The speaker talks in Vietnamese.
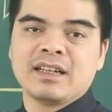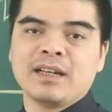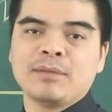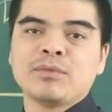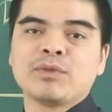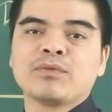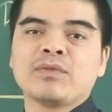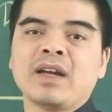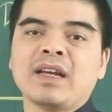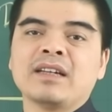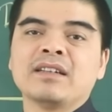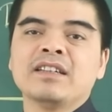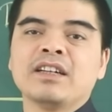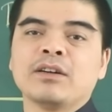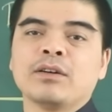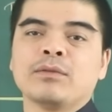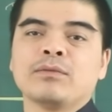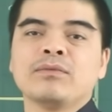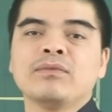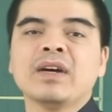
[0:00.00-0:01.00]
Là một vài
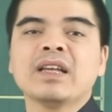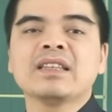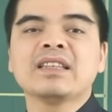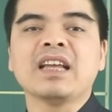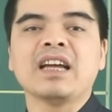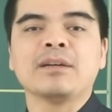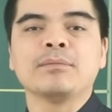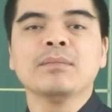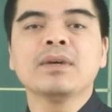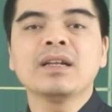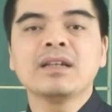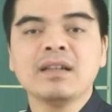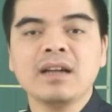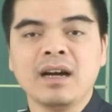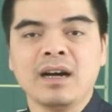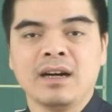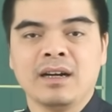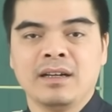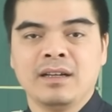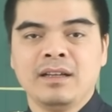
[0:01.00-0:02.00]
người còn phát tài bất
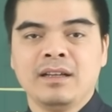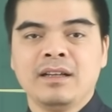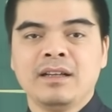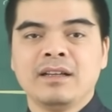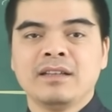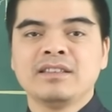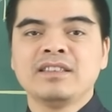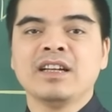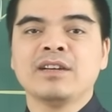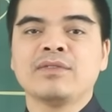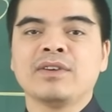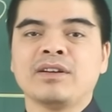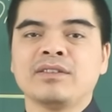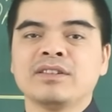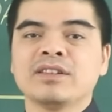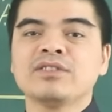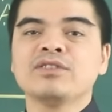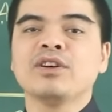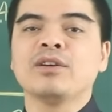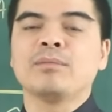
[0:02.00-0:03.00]
ngờ nhờ vào
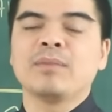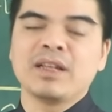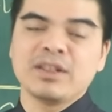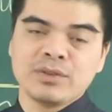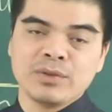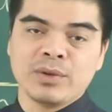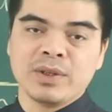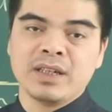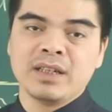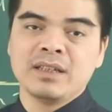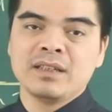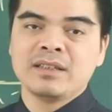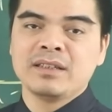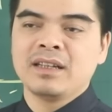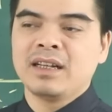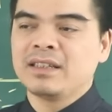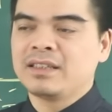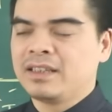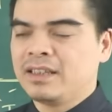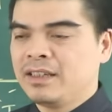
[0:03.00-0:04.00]
những trò may rủi
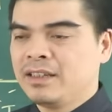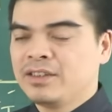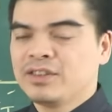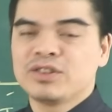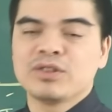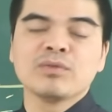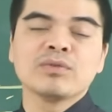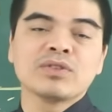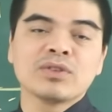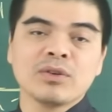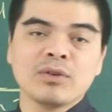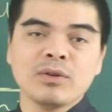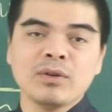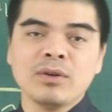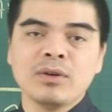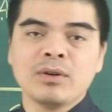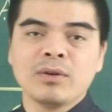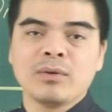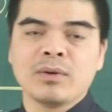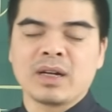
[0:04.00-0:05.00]
như là gì? Trúng
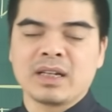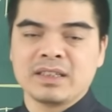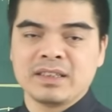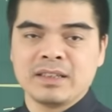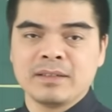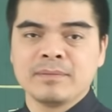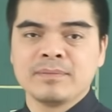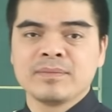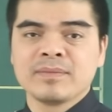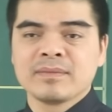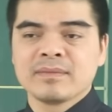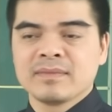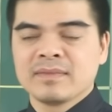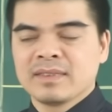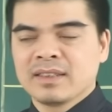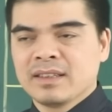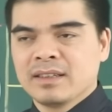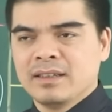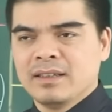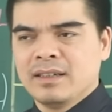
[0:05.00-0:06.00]
số, hoặc là gì?
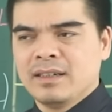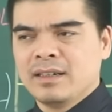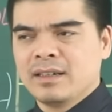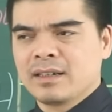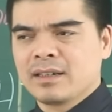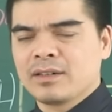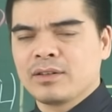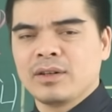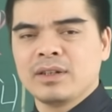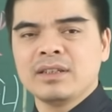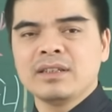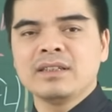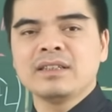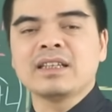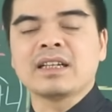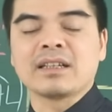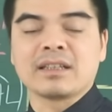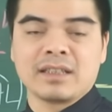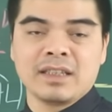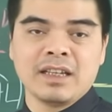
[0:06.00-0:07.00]
Có
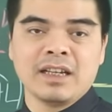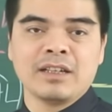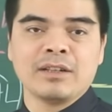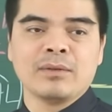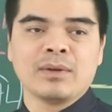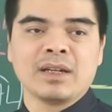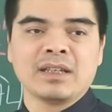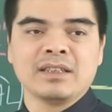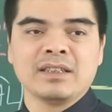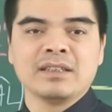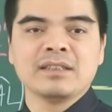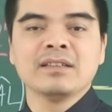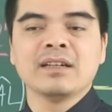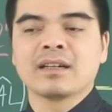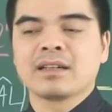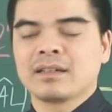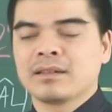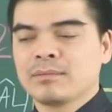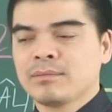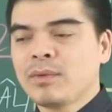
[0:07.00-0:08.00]
nhặt được tiền, hoặc là gì?
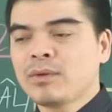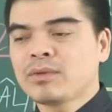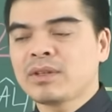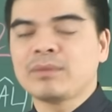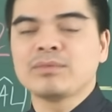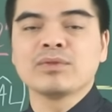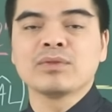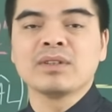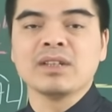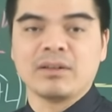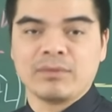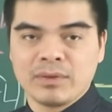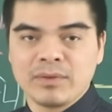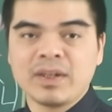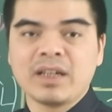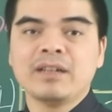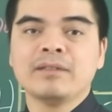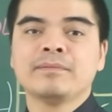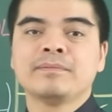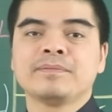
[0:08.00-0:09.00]
Được bốc thăm trúng thưởng, vân
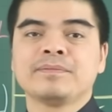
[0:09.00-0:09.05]
vân.